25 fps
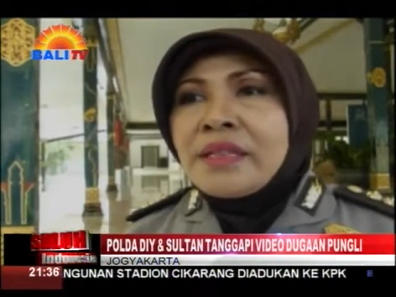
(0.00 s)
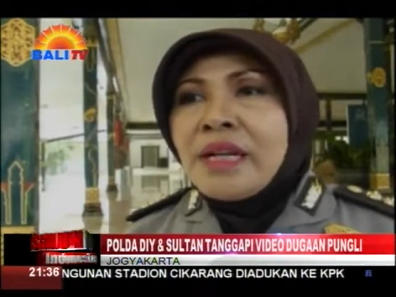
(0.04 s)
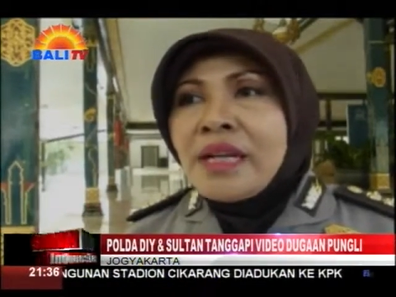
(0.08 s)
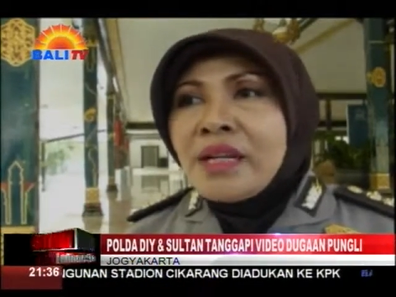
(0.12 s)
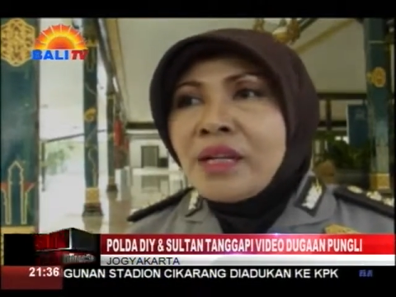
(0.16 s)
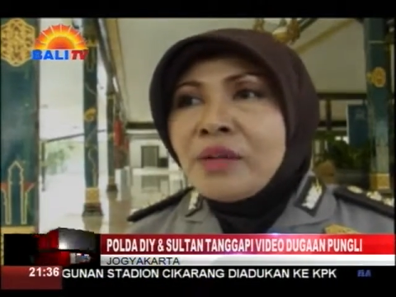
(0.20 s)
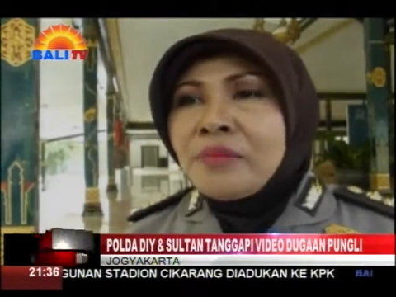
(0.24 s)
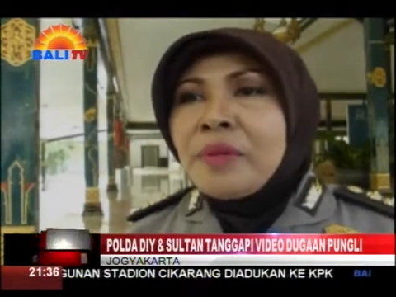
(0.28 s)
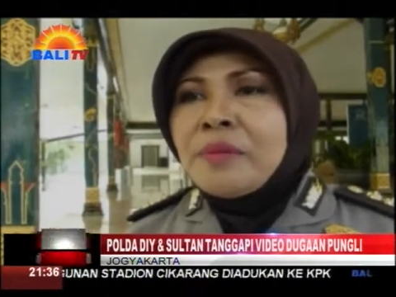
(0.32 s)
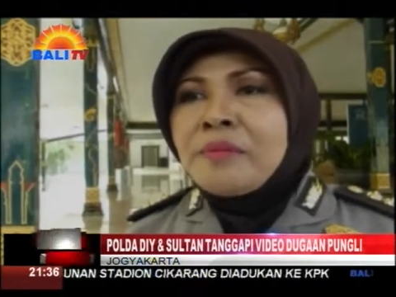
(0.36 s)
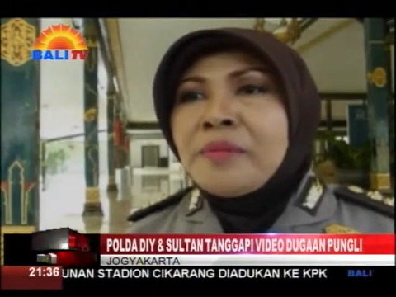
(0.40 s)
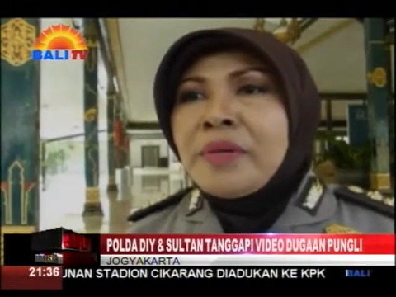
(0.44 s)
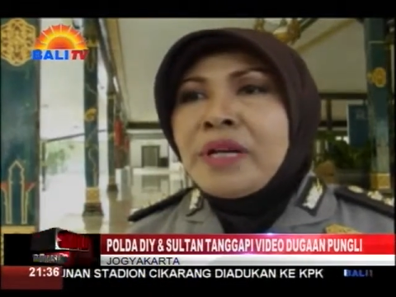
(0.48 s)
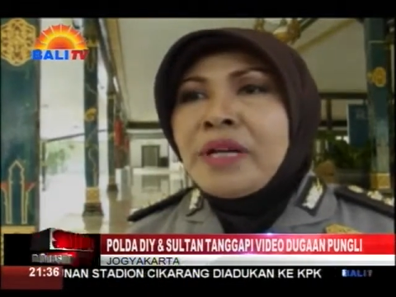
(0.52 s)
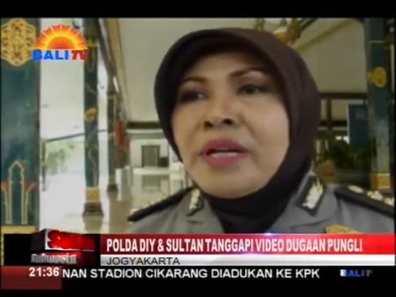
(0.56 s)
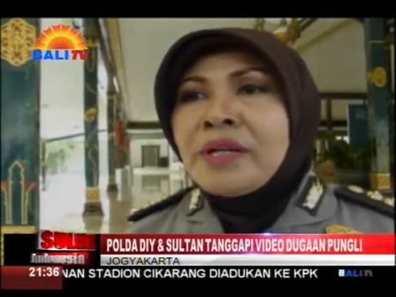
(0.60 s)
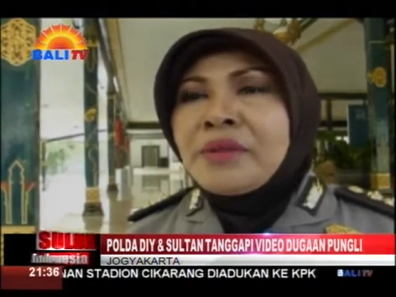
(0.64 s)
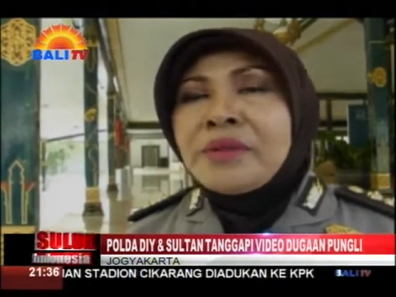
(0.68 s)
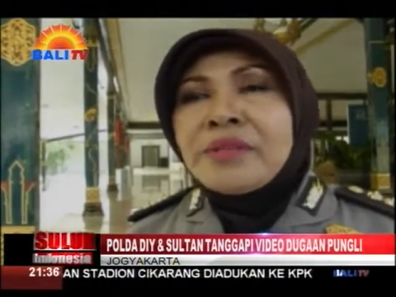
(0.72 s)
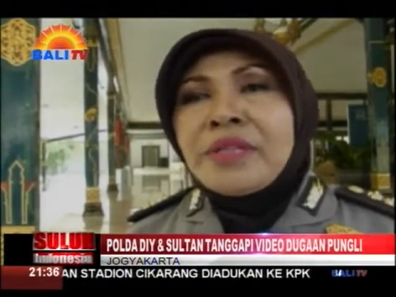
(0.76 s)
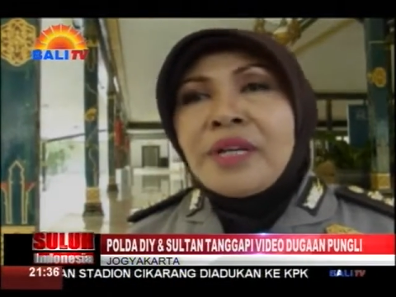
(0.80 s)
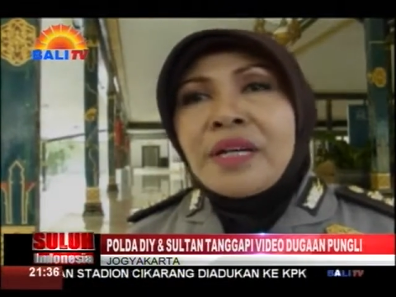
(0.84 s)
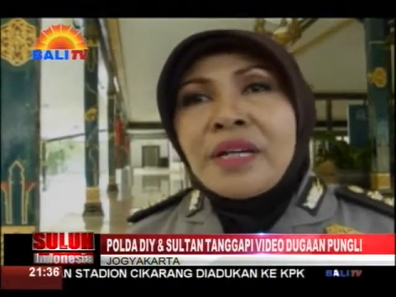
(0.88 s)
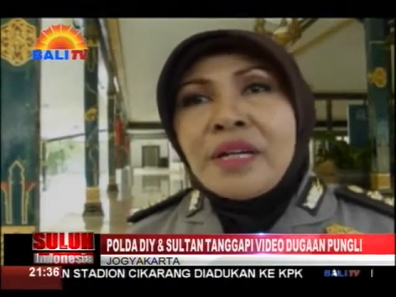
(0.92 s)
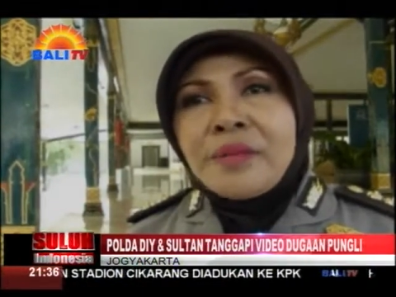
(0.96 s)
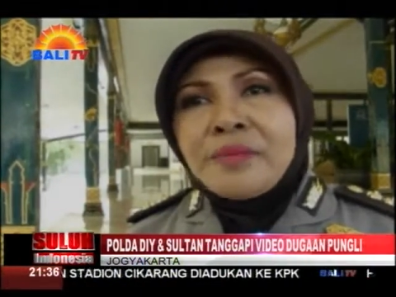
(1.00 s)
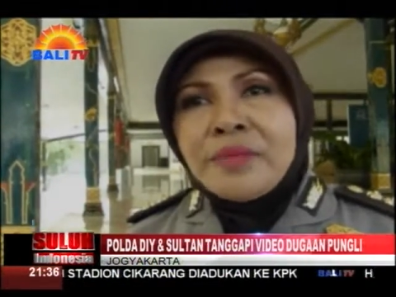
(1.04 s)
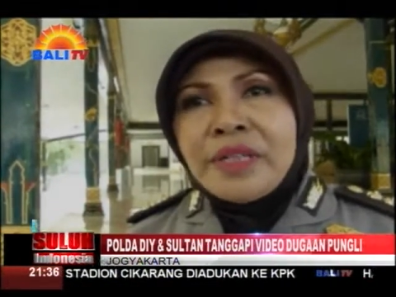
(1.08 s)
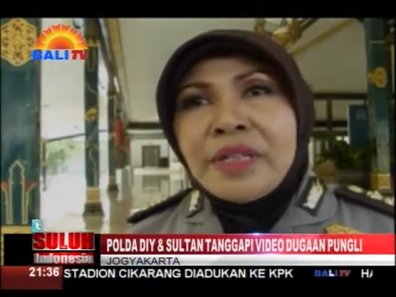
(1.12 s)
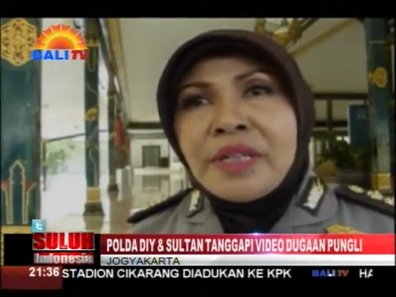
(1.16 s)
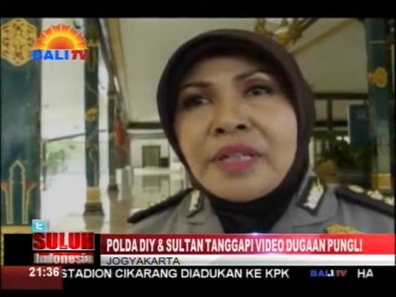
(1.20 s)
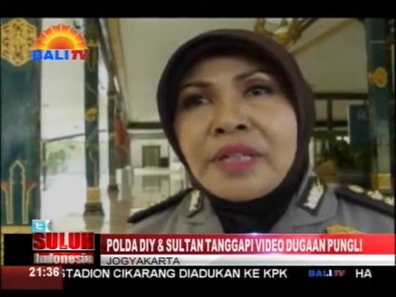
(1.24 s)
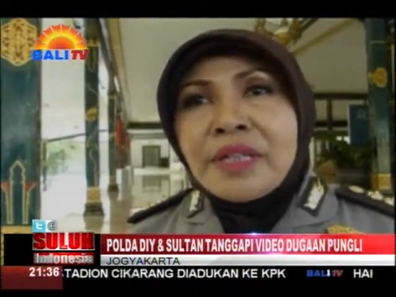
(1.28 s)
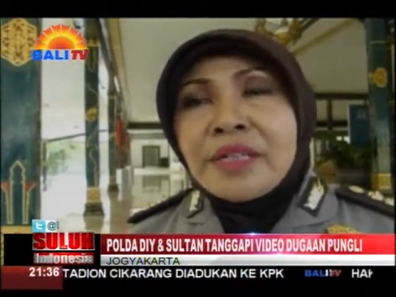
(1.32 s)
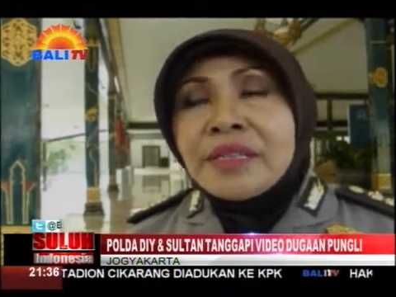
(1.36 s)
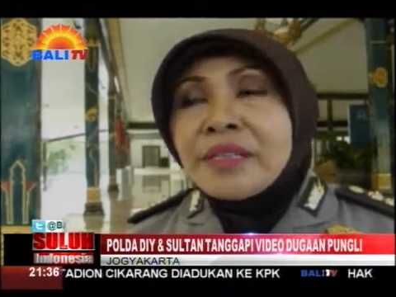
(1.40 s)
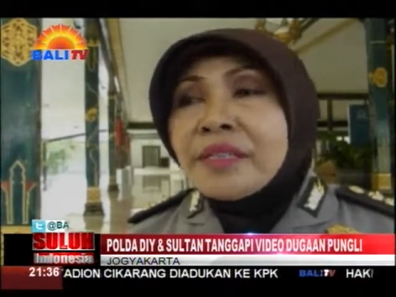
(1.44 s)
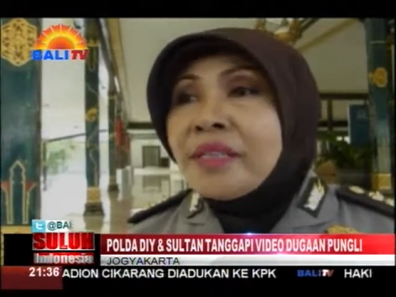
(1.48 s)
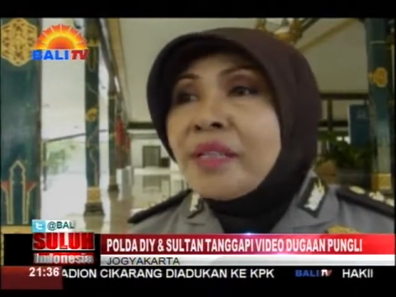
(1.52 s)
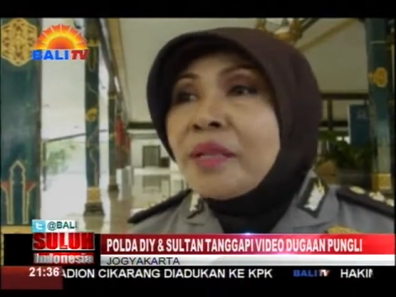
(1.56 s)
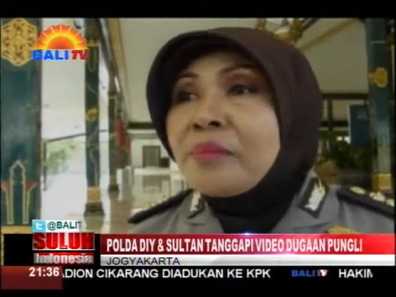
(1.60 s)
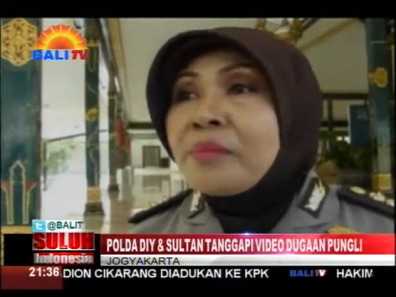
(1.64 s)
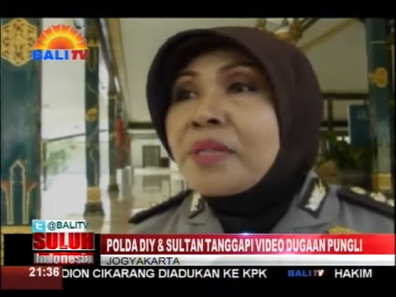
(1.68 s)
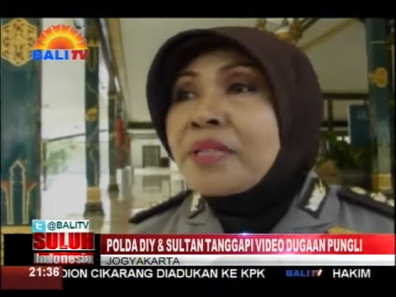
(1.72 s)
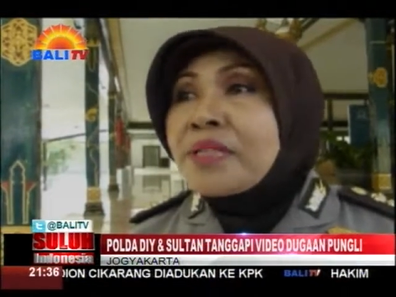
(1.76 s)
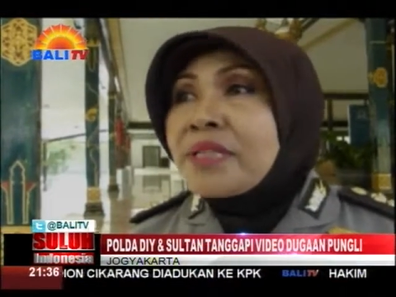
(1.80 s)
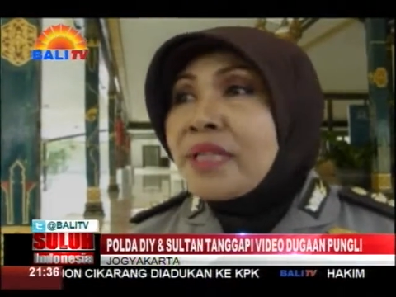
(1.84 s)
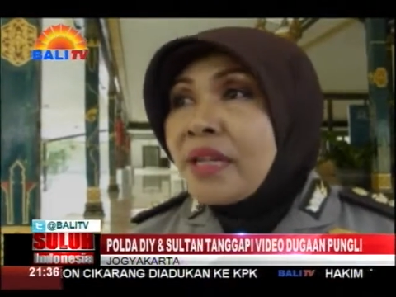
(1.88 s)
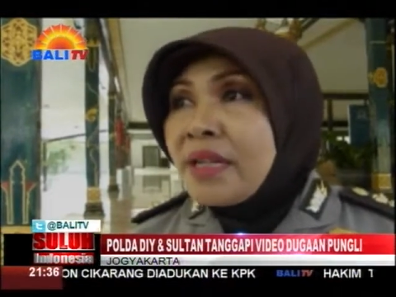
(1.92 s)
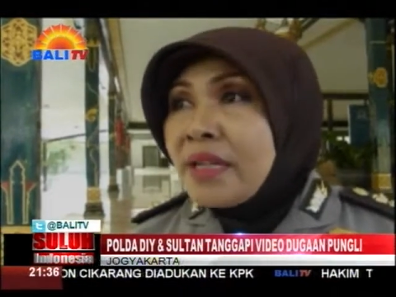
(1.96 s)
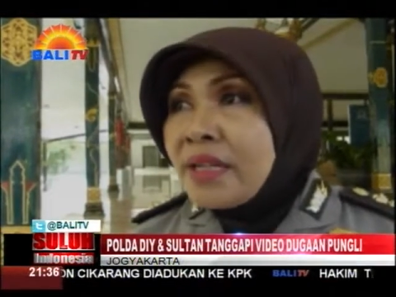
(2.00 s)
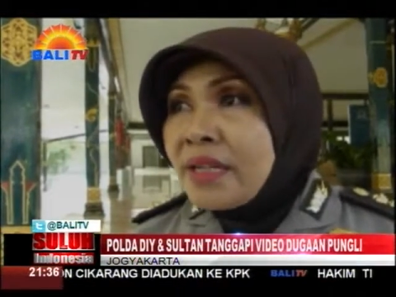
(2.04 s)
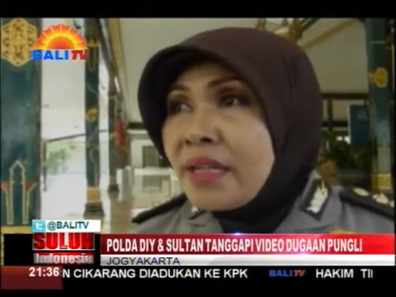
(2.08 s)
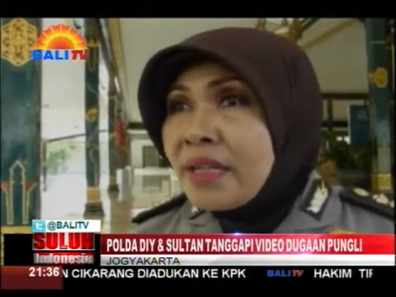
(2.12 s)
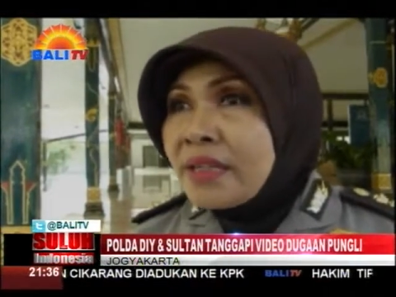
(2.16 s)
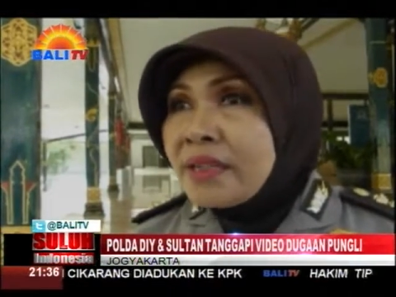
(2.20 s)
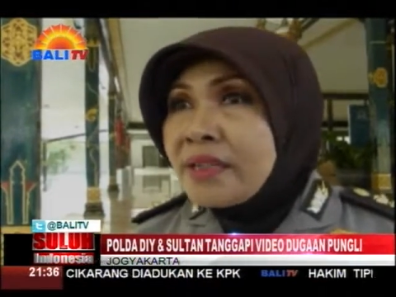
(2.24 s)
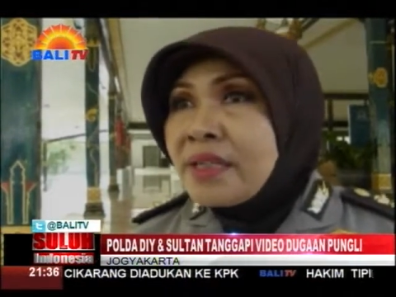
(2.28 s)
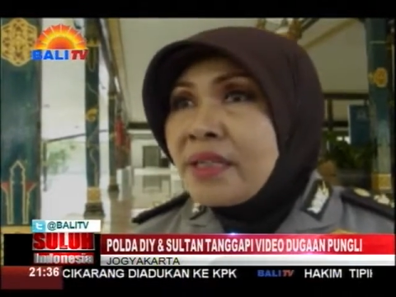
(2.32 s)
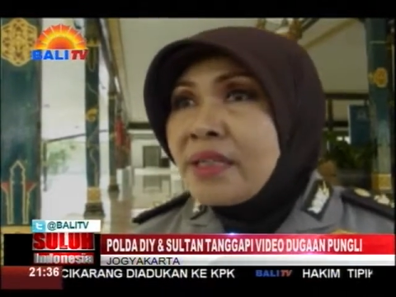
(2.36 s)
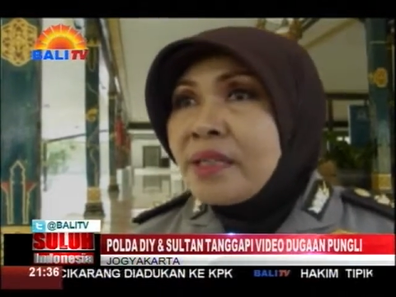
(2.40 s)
kalau memang anggota kami yang nantinya bersalah